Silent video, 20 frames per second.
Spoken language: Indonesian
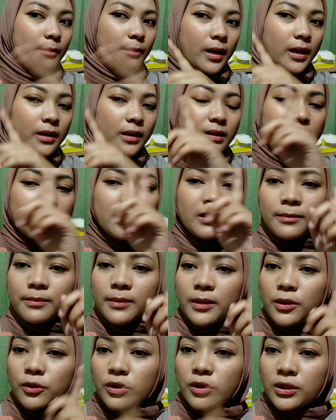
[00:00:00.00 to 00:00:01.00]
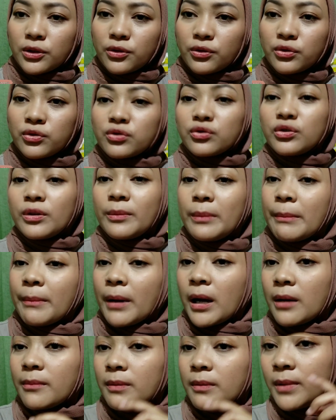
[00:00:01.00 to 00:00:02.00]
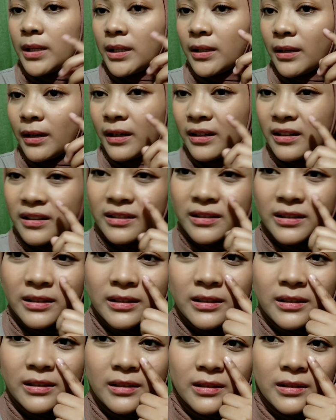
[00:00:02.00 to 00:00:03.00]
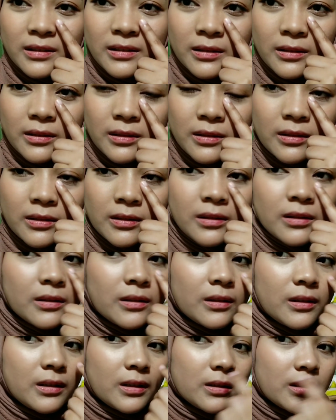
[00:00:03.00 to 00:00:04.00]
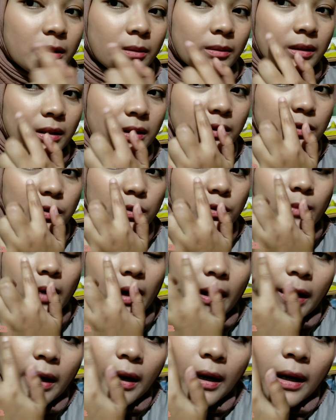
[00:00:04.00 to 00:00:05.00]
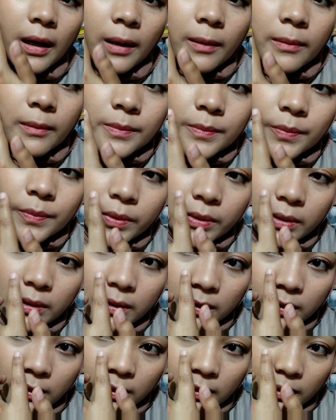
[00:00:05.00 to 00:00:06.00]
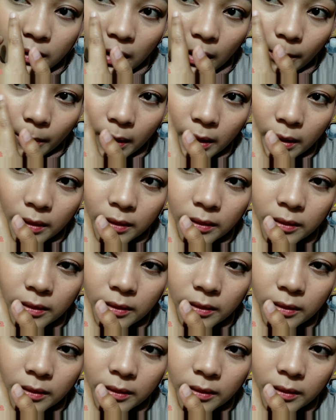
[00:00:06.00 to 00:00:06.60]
emang tipe kulitku juga memang nggak berminyak nih jadi cuma kayak apa